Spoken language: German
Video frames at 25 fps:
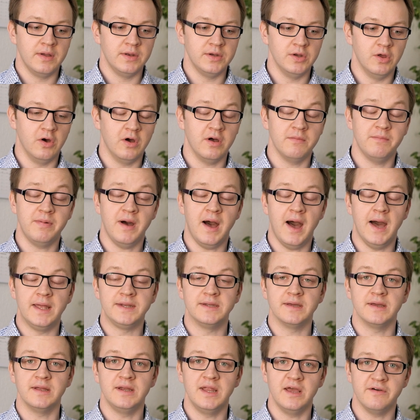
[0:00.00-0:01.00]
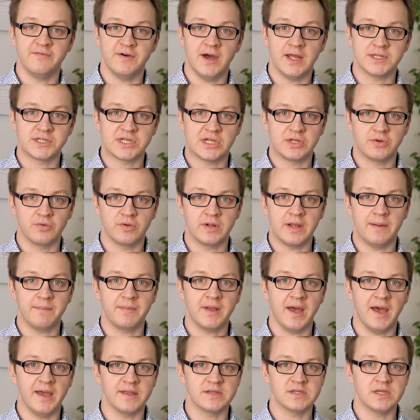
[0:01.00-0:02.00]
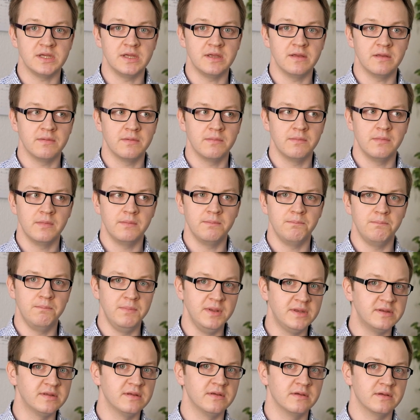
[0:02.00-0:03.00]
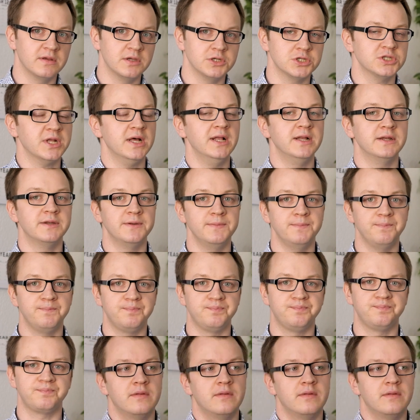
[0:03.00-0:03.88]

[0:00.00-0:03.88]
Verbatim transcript: noch ein paar andere Lehrveranstaltungen am KIT mitgestalten.